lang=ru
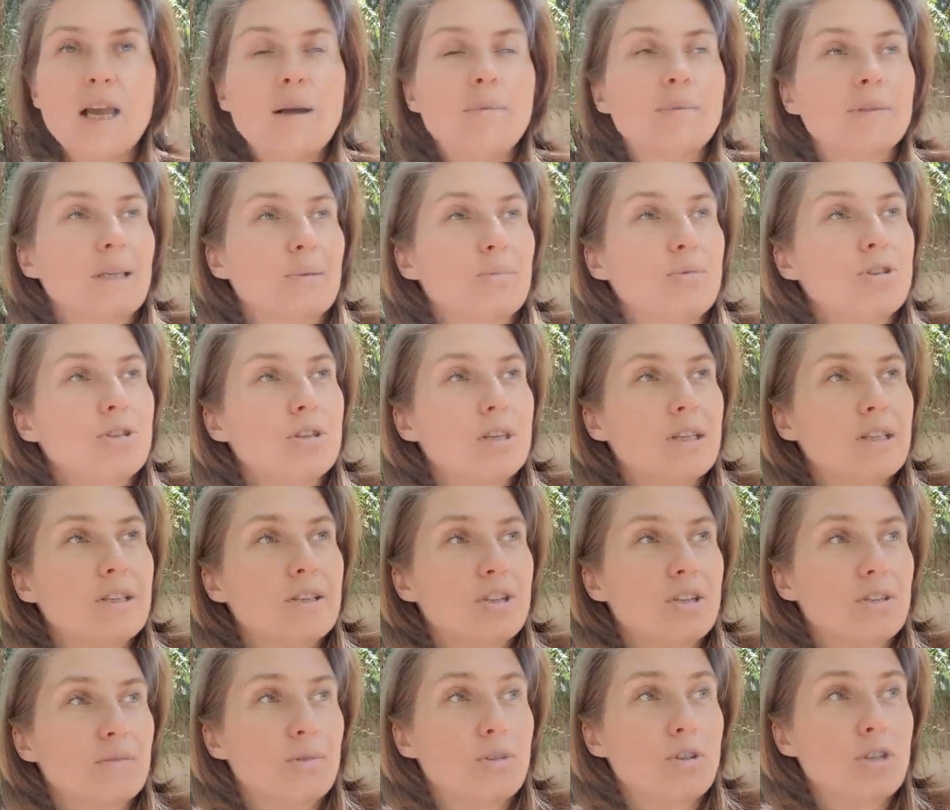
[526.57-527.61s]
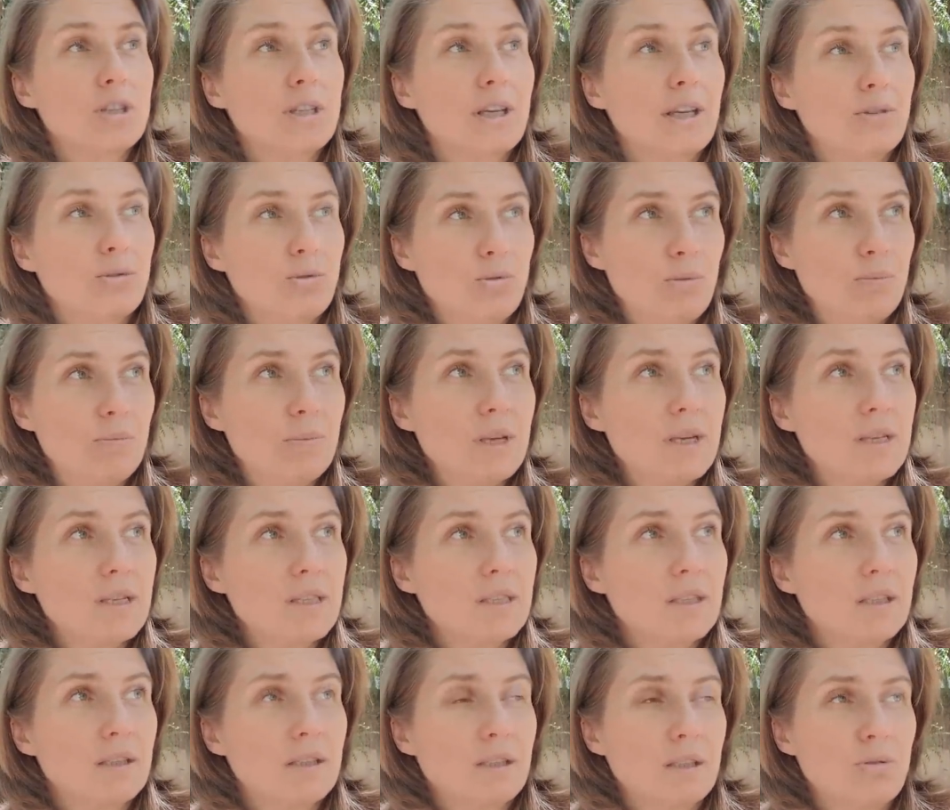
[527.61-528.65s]
Потому что если живешь на одном
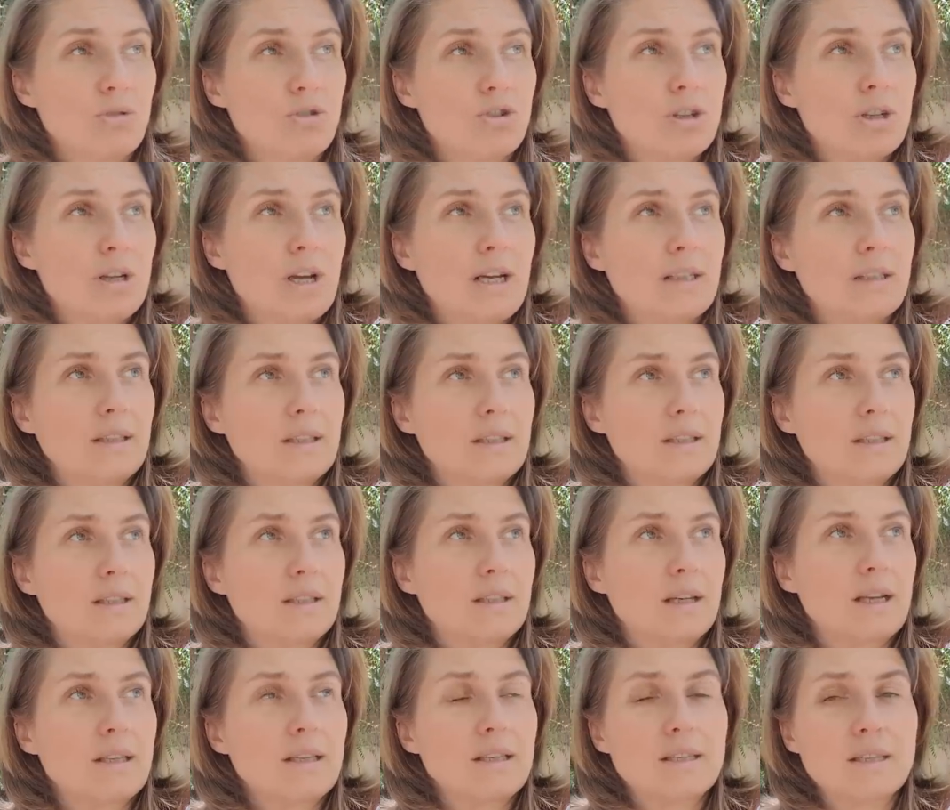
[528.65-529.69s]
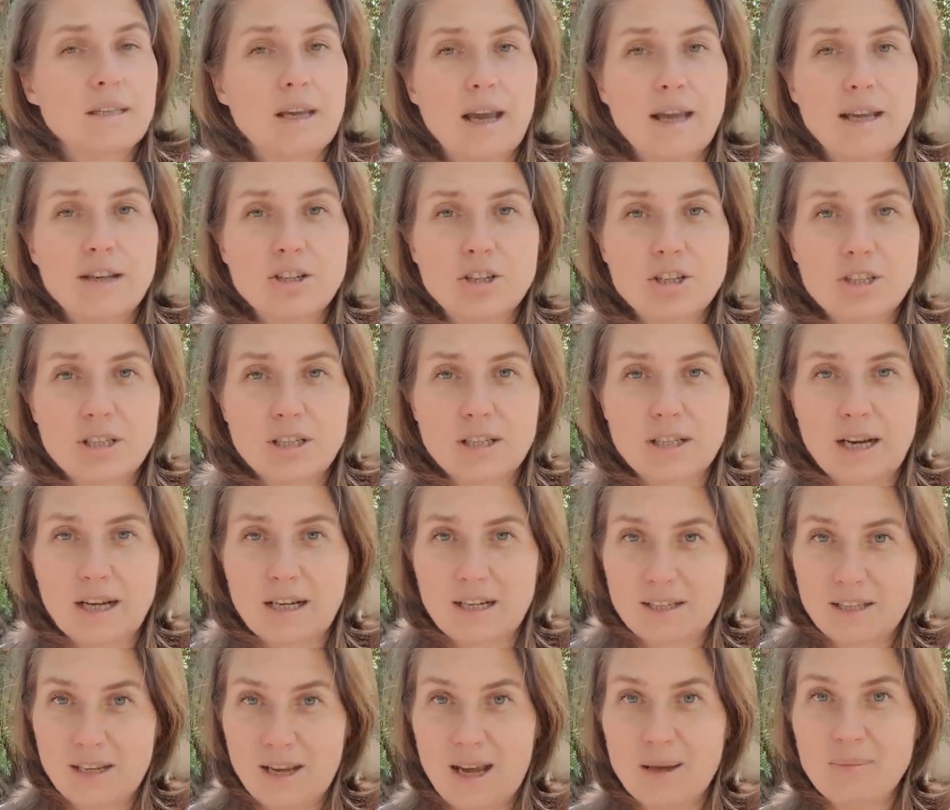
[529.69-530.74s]
месте, ты уже как-то срастаешься
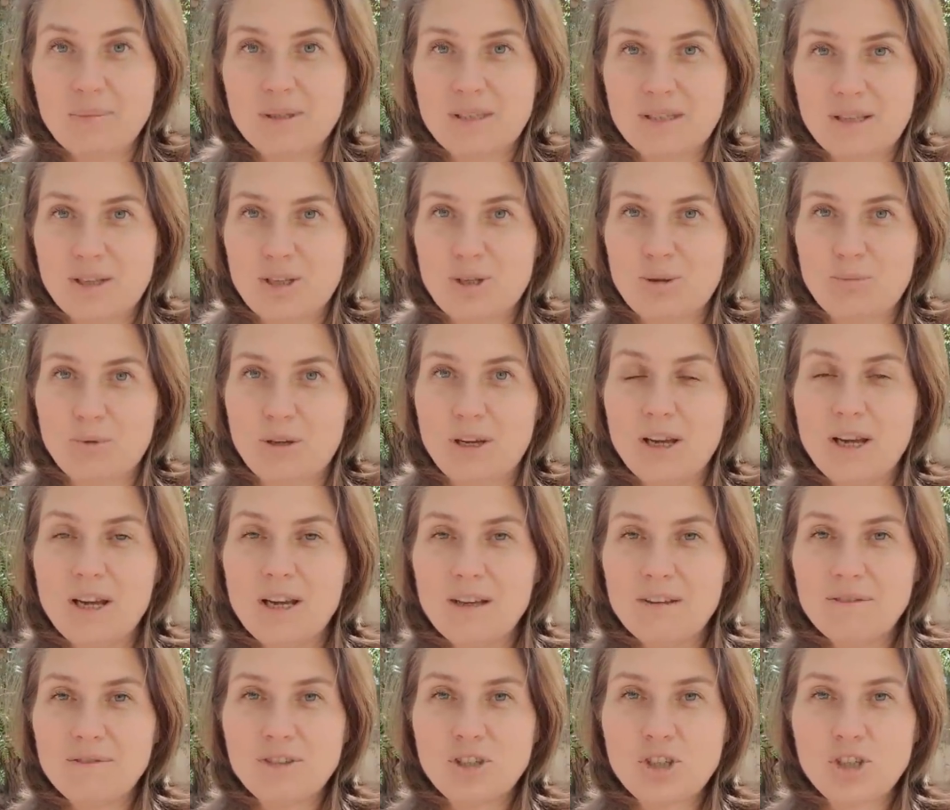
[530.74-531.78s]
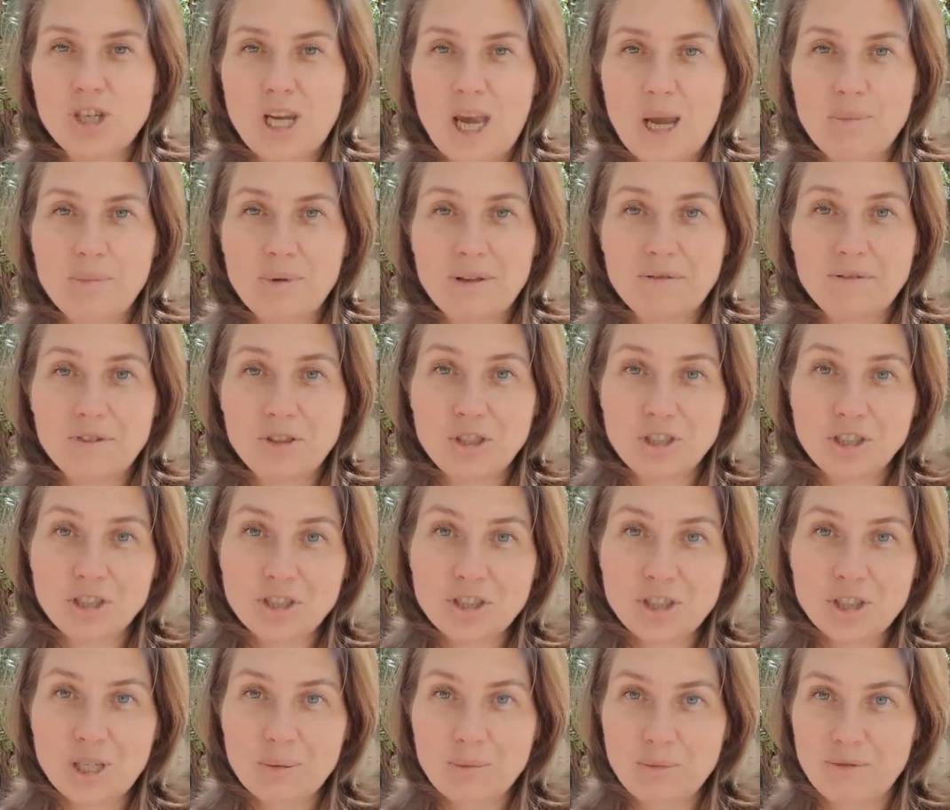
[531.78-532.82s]
корнями с этими вещами, и
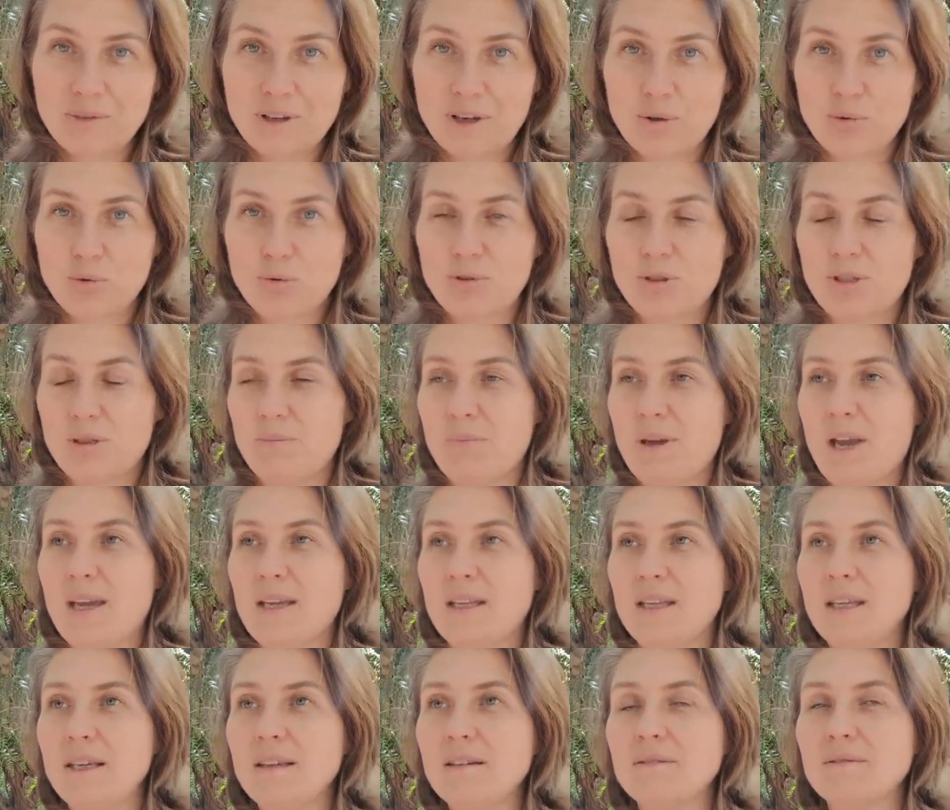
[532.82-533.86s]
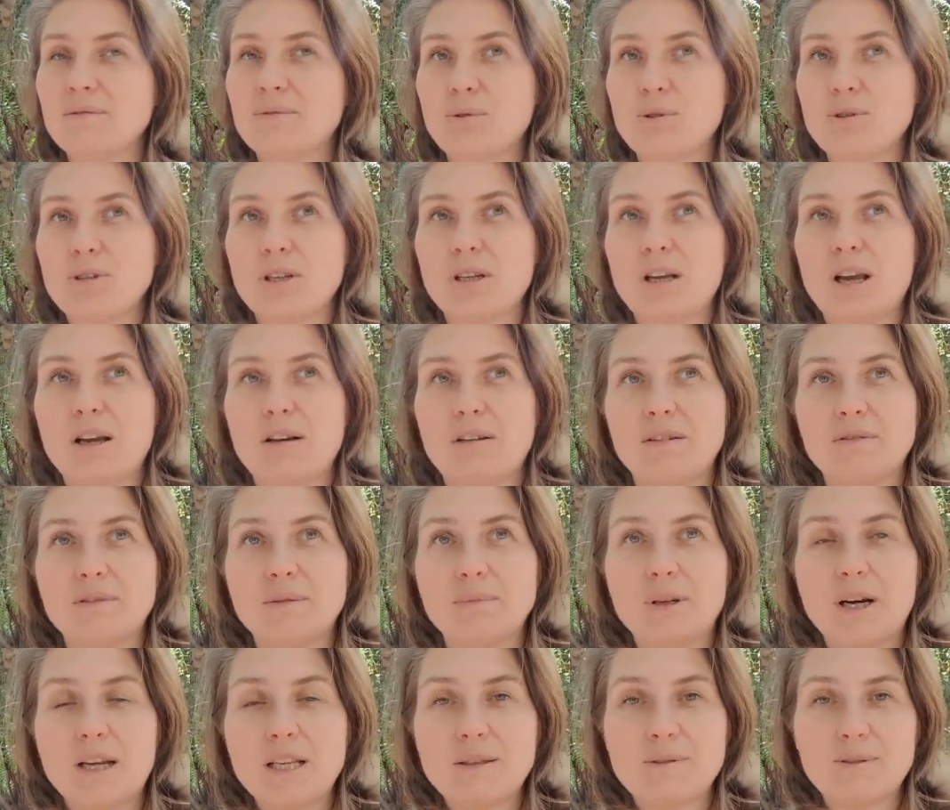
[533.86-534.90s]
вещичками вокруг тебя. И вроде как
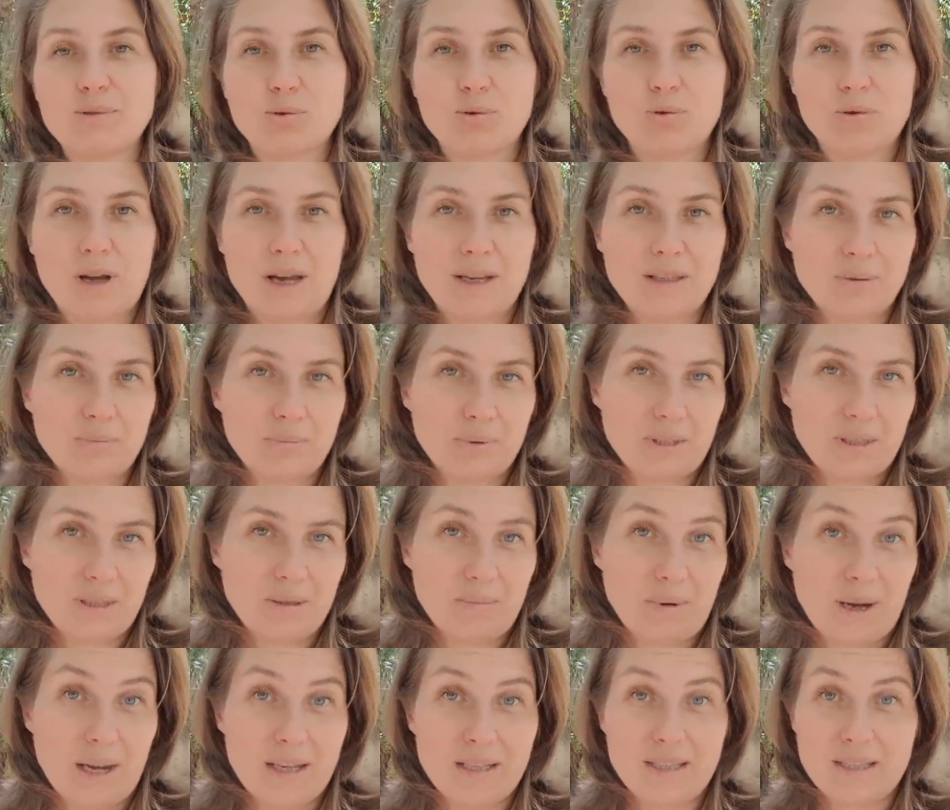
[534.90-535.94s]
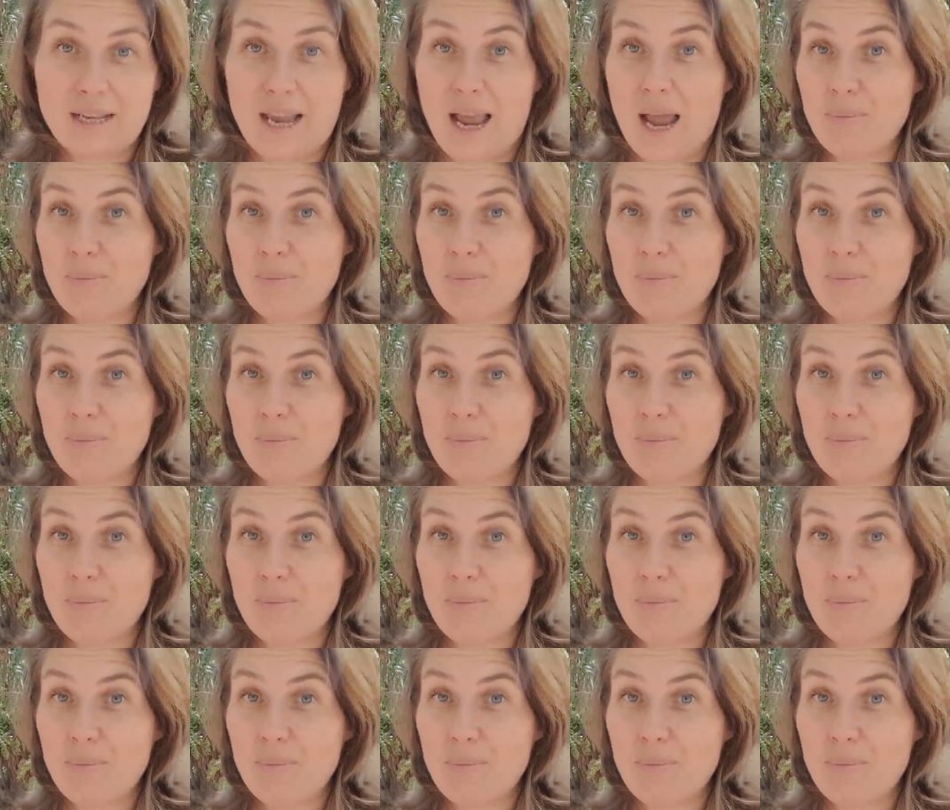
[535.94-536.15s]
выбрасывать рука не поднимается.